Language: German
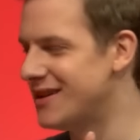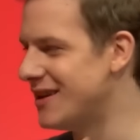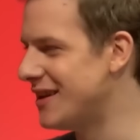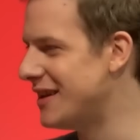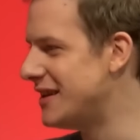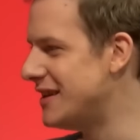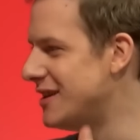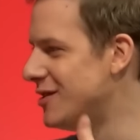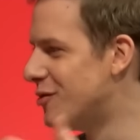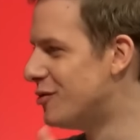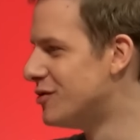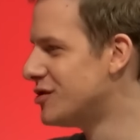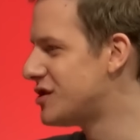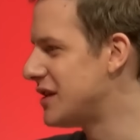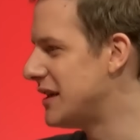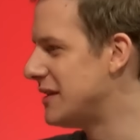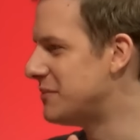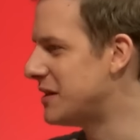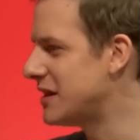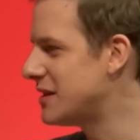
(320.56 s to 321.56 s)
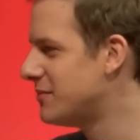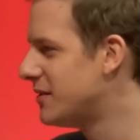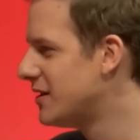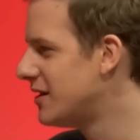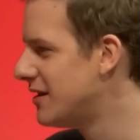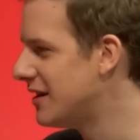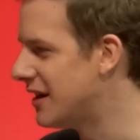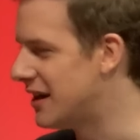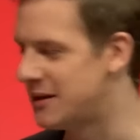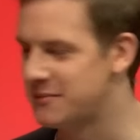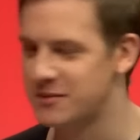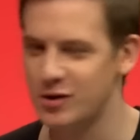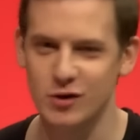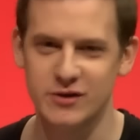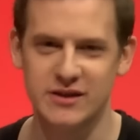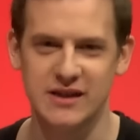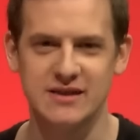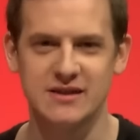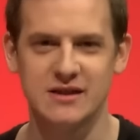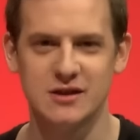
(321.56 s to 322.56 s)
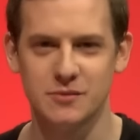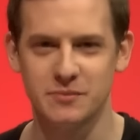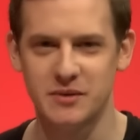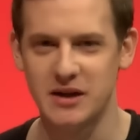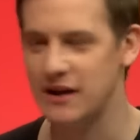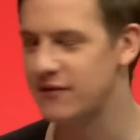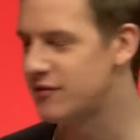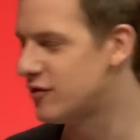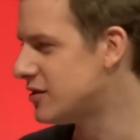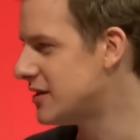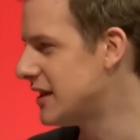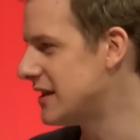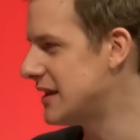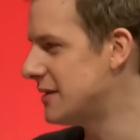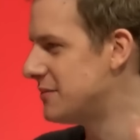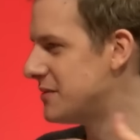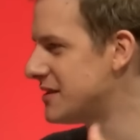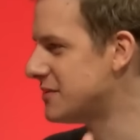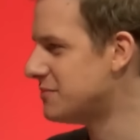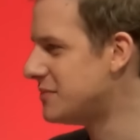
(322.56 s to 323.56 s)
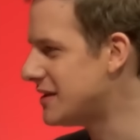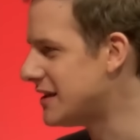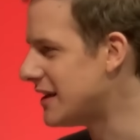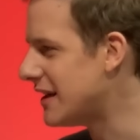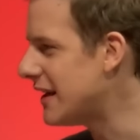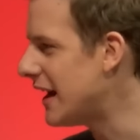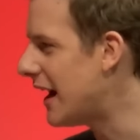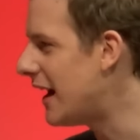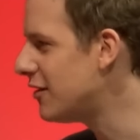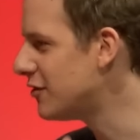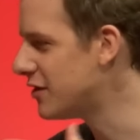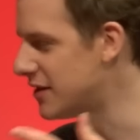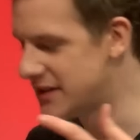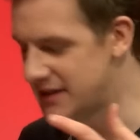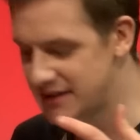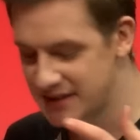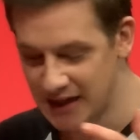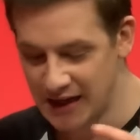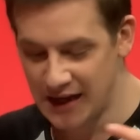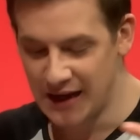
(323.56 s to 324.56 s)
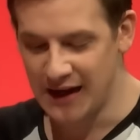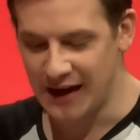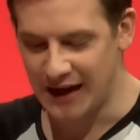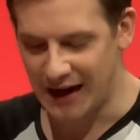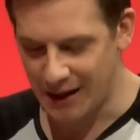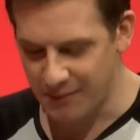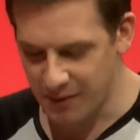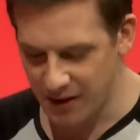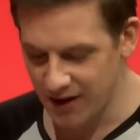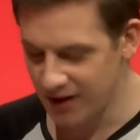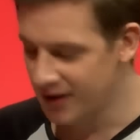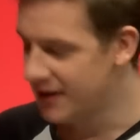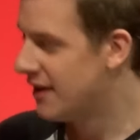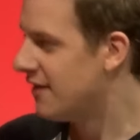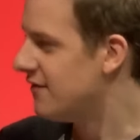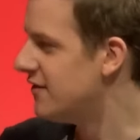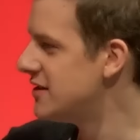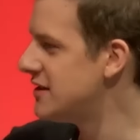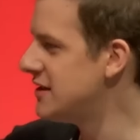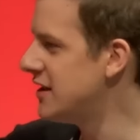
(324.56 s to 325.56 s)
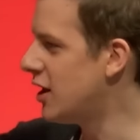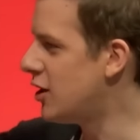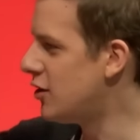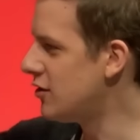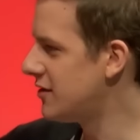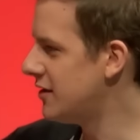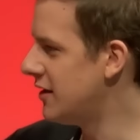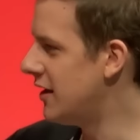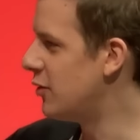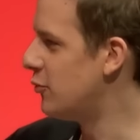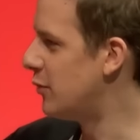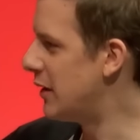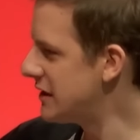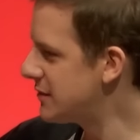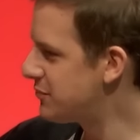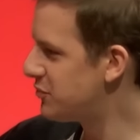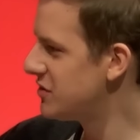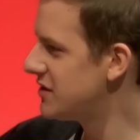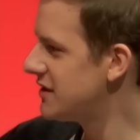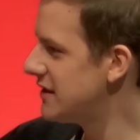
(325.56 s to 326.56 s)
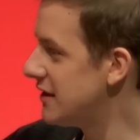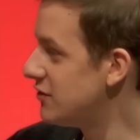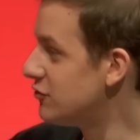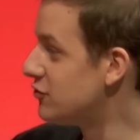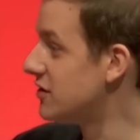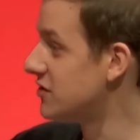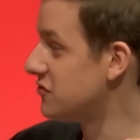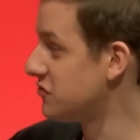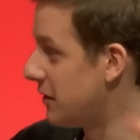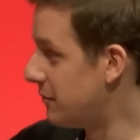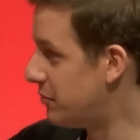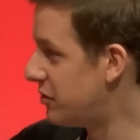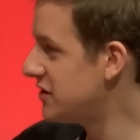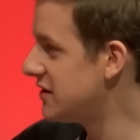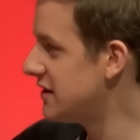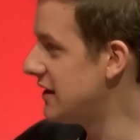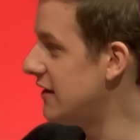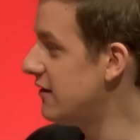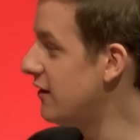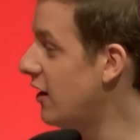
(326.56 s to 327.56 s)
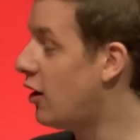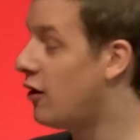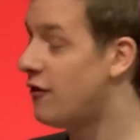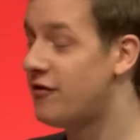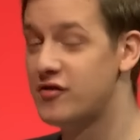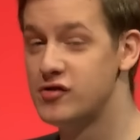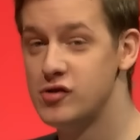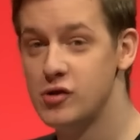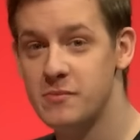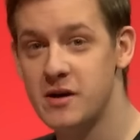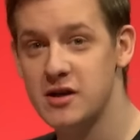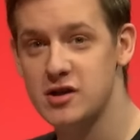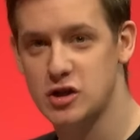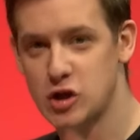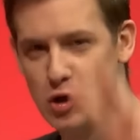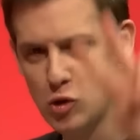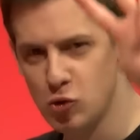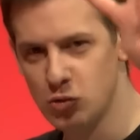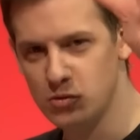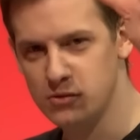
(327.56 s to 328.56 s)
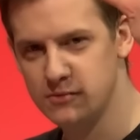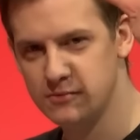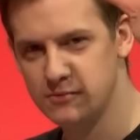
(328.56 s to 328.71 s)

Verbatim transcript: äh, ironisch sein. Manchmal haben Leute das nicht so begriffen und gedacht, haben das ist ein bisschen real oder nicht. Aber wir sind auch Vice-Präsident President oder sogar President of Nummer 2.